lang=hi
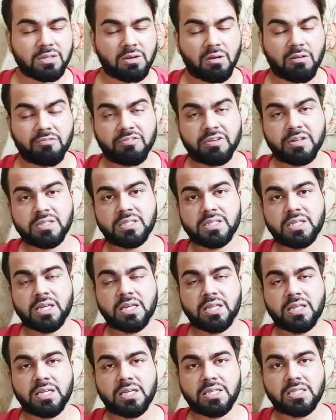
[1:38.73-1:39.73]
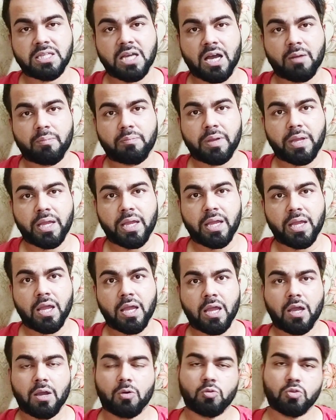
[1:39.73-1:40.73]
प्रेस कॉन्फ्रेंस की थी जहाँ पे
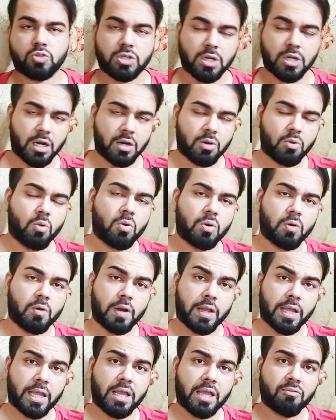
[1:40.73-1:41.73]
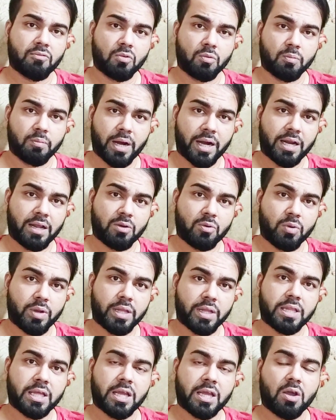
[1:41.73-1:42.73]
कुछ लड़कों को लेके वो बैठे
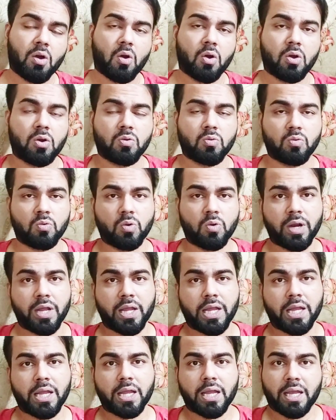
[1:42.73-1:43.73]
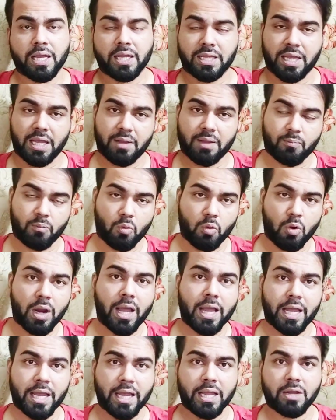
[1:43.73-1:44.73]
हुए थे और उन्होंने ये
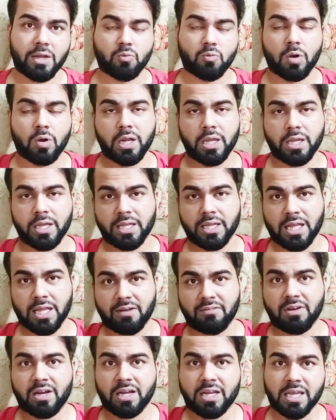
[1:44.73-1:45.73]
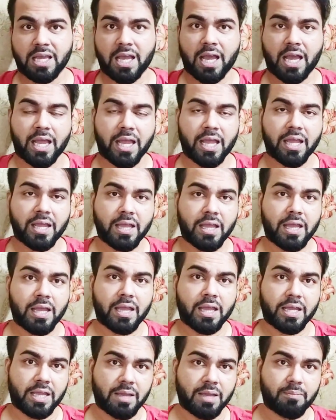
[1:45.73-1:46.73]
बोला है उन्होंने ये दावा किया है
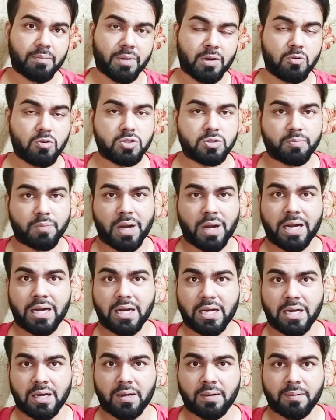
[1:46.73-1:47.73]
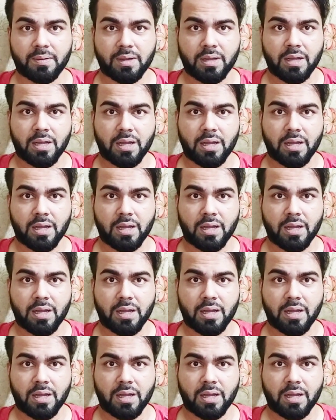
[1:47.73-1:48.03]
कि मनोज पाटिल